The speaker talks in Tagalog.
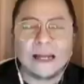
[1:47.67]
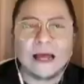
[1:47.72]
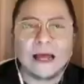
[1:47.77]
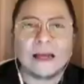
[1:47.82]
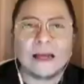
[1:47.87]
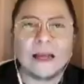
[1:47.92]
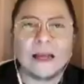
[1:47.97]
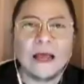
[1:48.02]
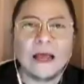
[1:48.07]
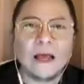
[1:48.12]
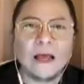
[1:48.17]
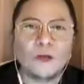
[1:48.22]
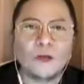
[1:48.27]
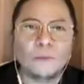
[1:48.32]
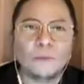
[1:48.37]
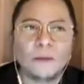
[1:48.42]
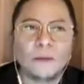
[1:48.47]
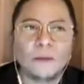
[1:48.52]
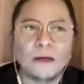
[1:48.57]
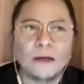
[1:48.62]
dahilan.
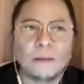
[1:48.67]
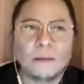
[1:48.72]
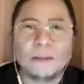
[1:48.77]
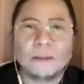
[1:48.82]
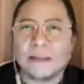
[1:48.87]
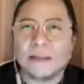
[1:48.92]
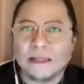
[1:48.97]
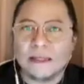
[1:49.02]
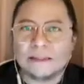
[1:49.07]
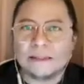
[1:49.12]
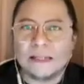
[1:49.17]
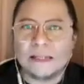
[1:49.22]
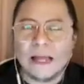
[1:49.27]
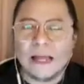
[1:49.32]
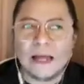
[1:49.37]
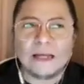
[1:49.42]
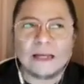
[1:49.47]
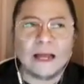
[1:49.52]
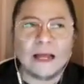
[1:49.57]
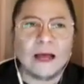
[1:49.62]
Yung bang namatay
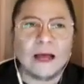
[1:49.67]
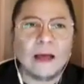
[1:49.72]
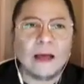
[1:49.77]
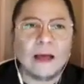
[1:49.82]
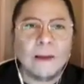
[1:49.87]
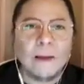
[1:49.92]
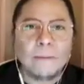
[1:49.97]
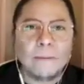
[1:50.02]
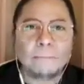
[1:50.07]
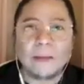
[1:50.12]
sila na,